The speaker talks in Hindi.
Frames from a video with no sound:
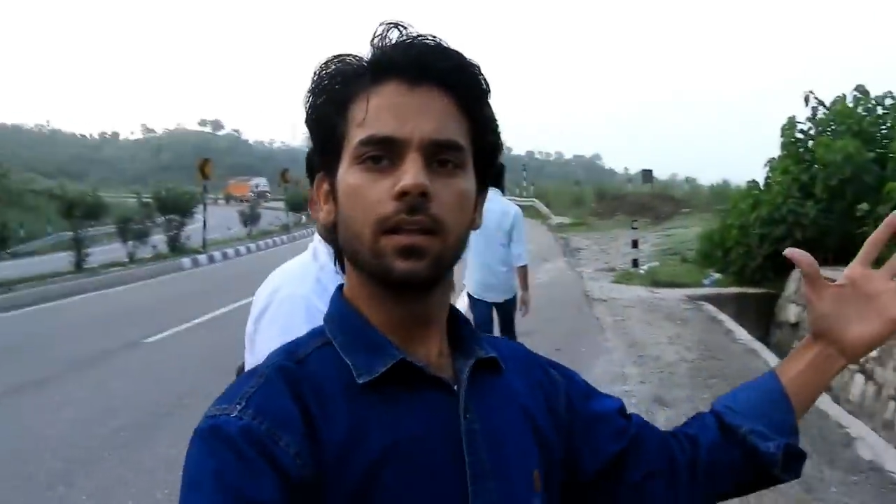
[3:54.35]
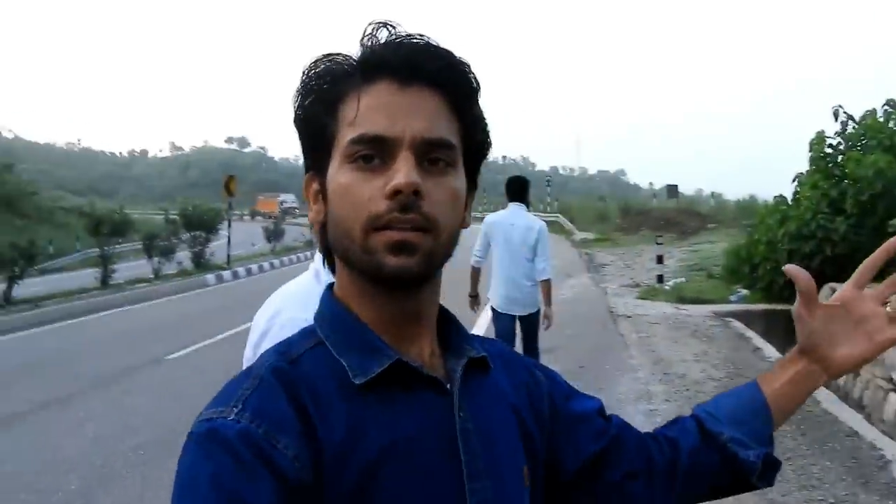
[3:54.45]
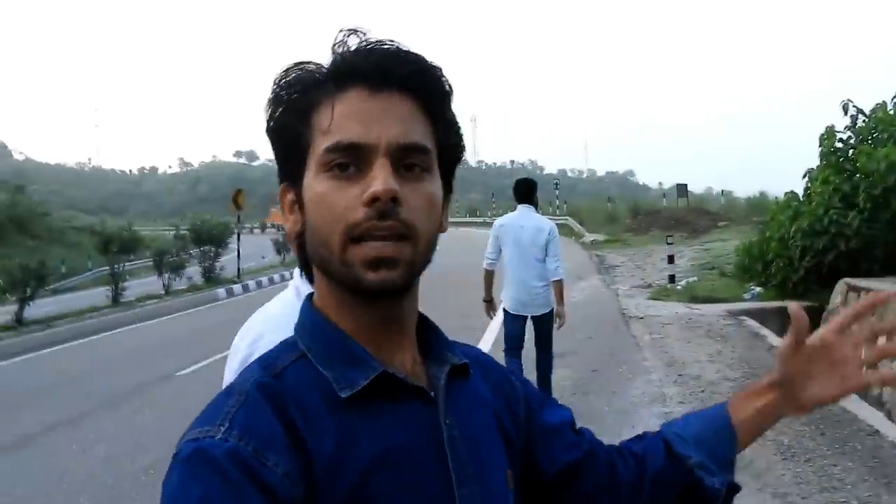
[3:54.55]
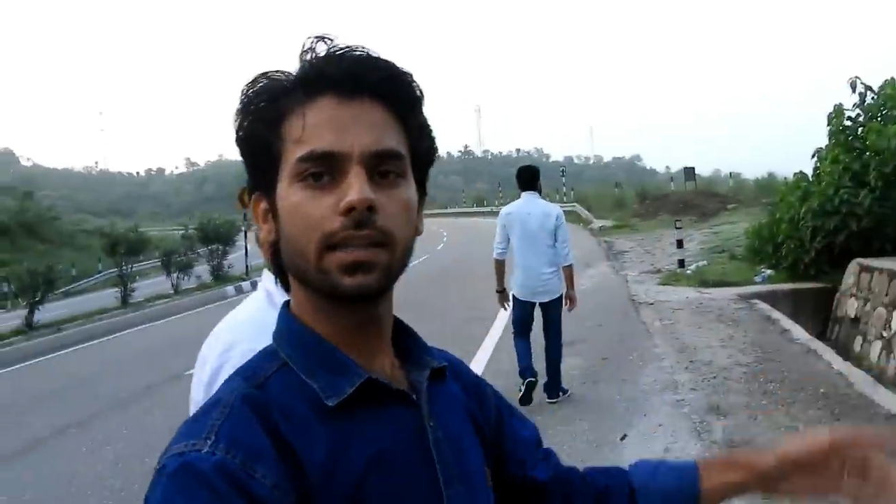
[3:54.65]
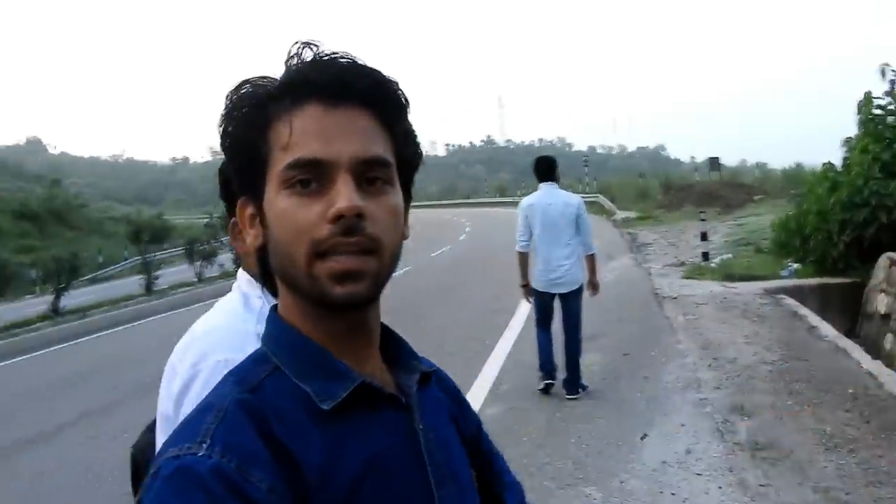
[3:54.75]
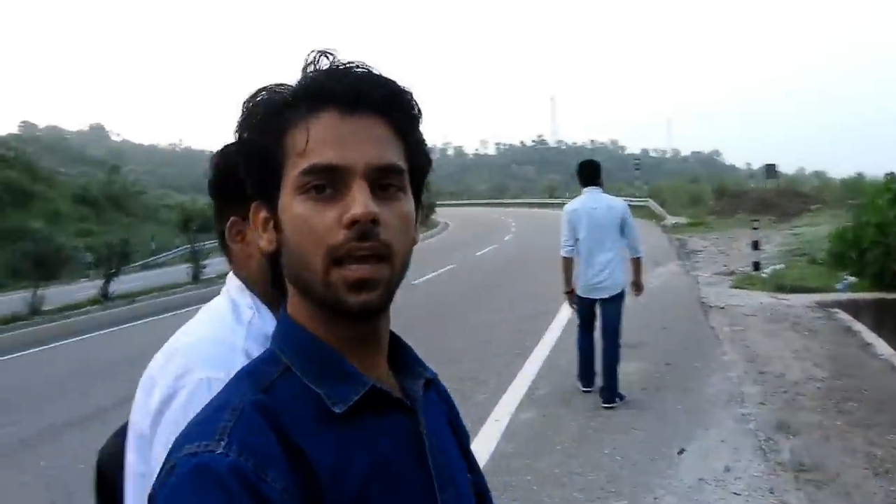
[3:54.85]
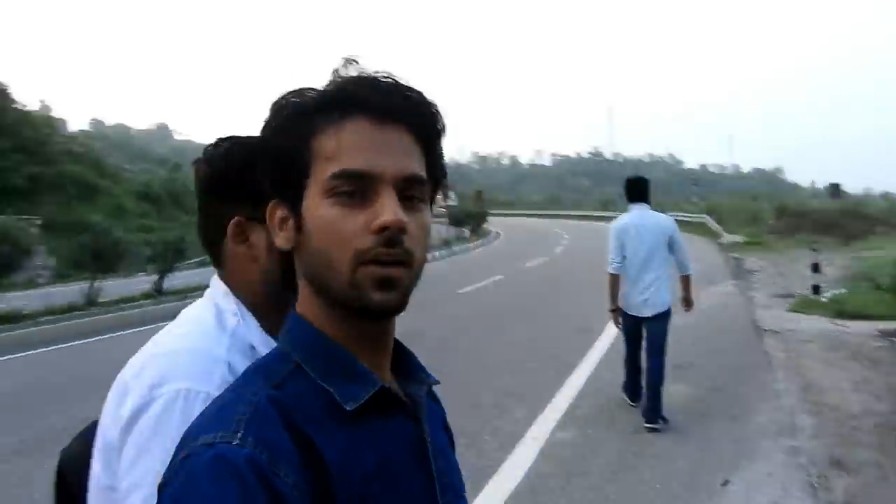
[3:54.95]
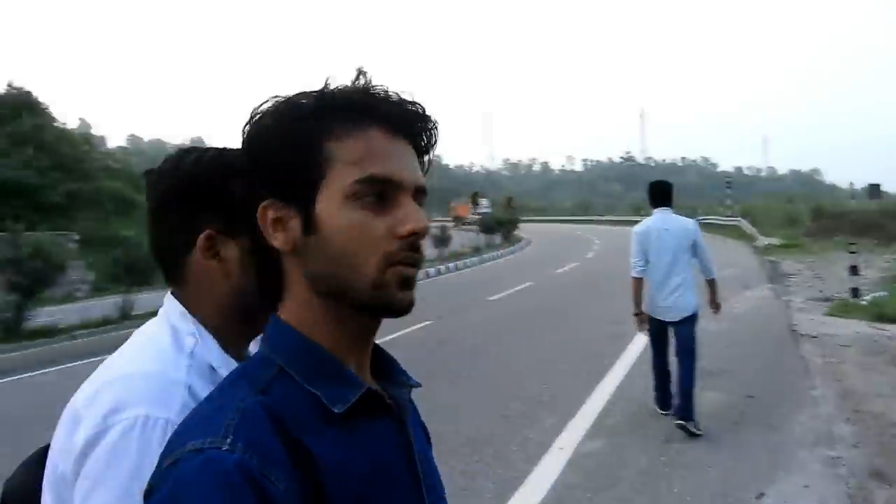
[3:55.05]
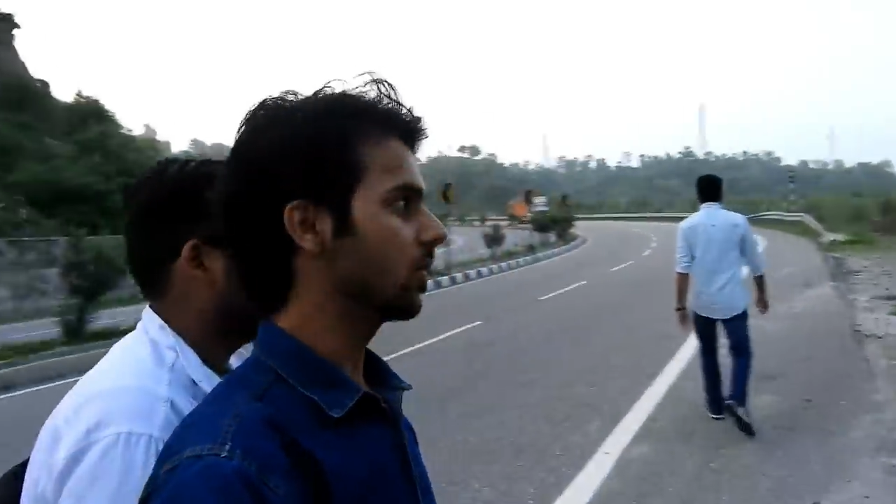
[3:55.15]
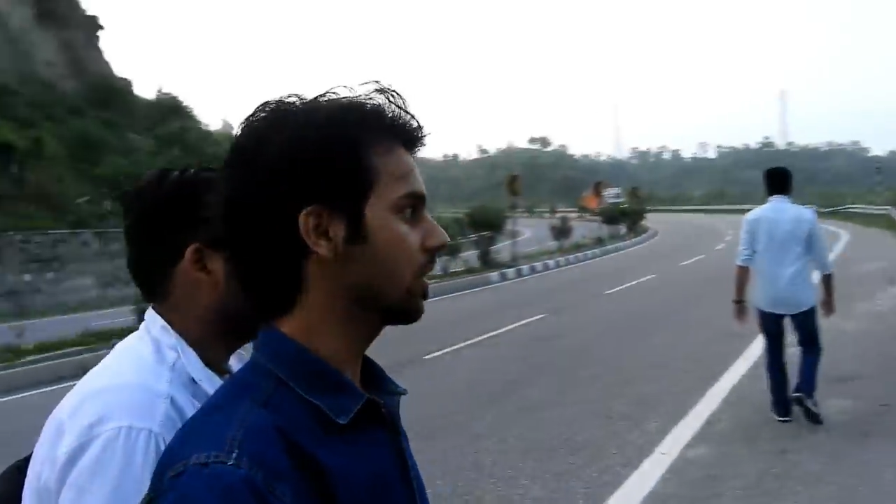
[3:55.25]
देखते हैं
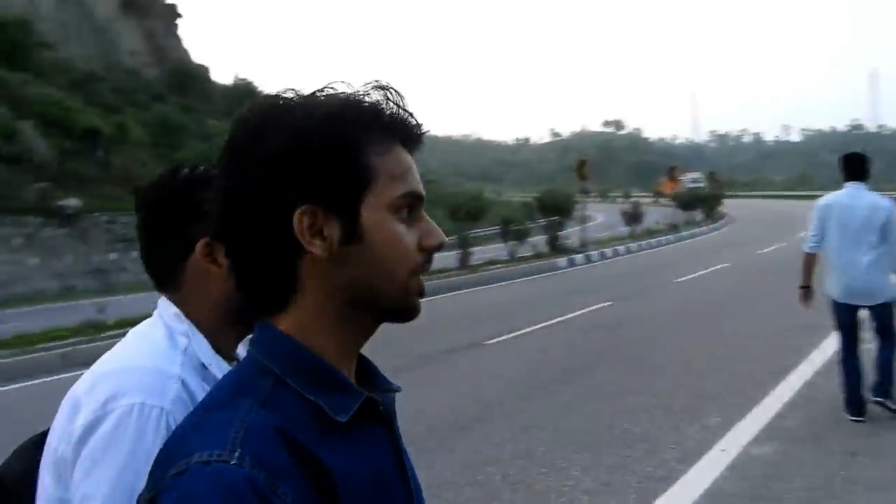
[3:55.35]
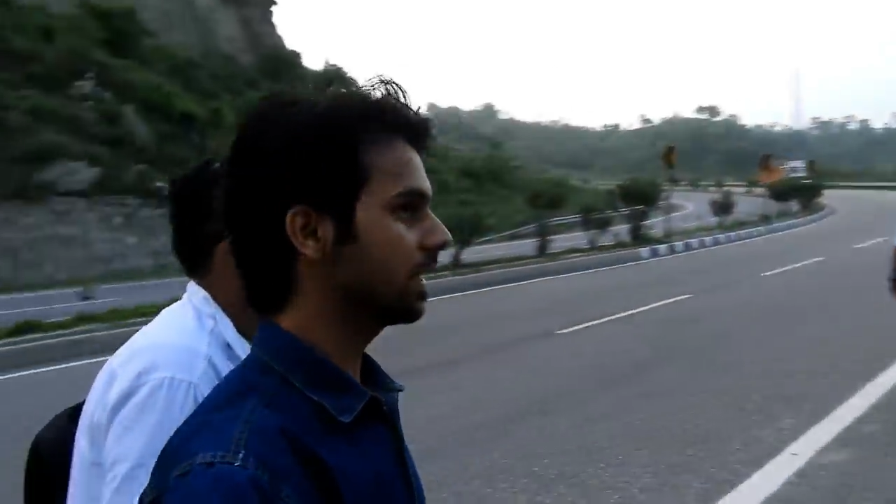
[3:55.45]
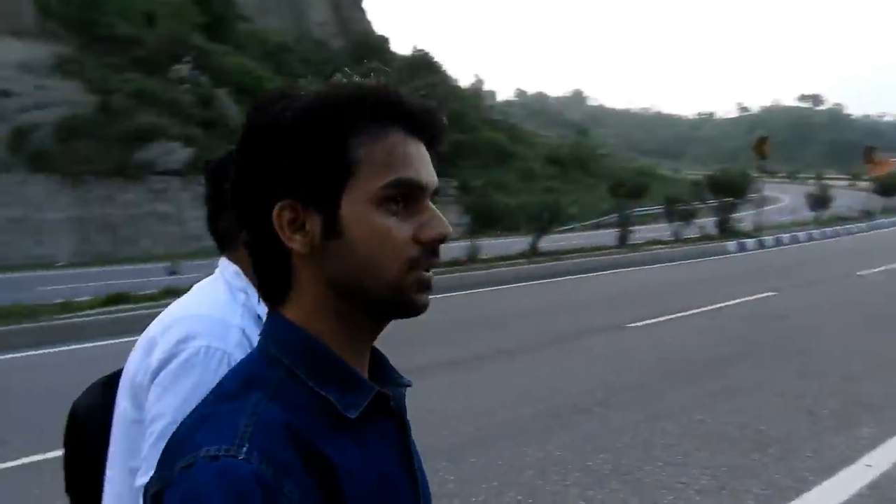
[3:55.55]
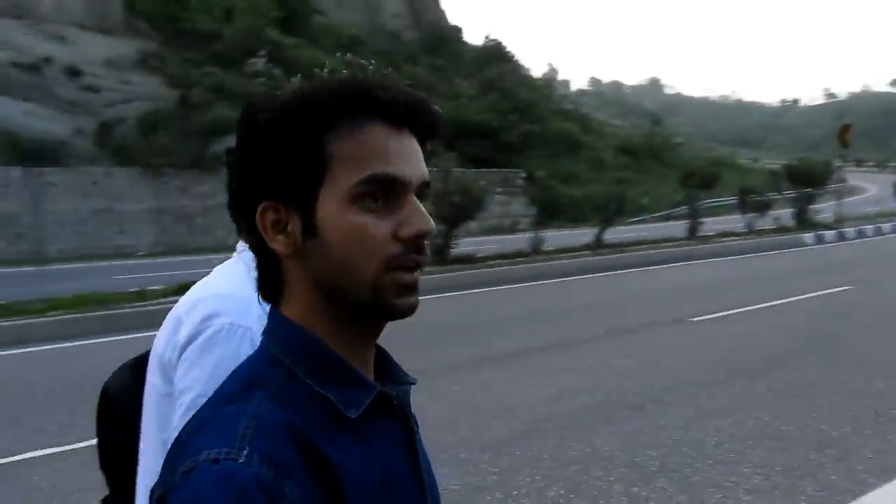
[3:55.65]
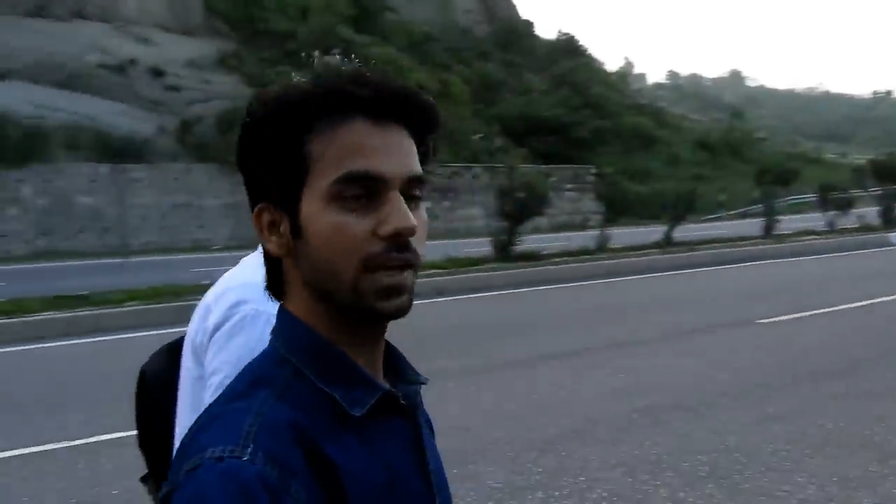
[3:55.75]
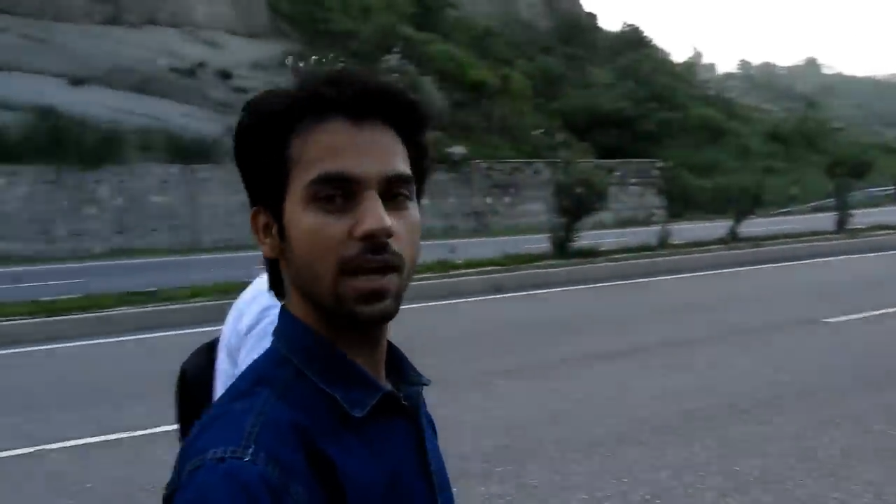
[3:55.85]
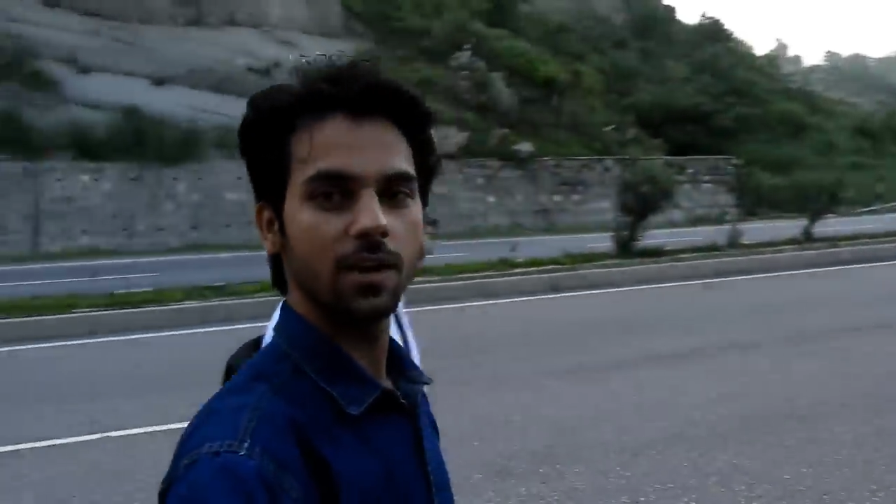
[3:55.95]
और गौरव का जो है ना